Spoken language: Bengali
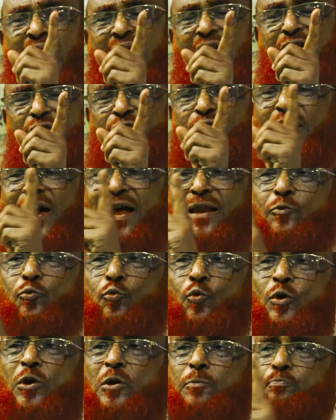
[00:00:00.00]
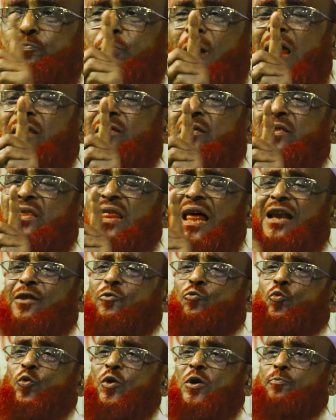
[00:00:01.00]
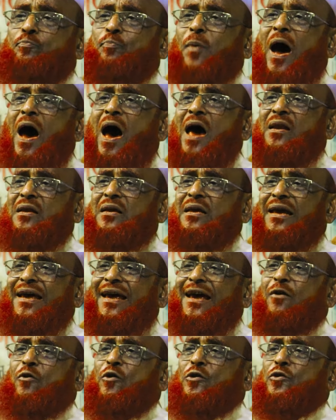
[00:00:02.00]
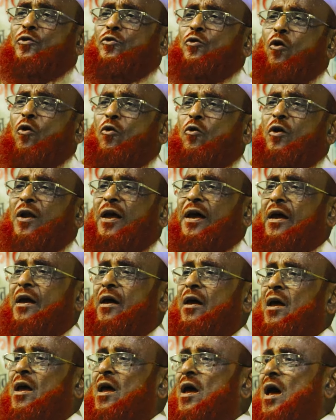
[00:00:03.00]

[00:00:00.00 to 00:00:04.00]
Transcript: তাইফের দুই প্রান্তের দুই পাহাড়কে একত্র করে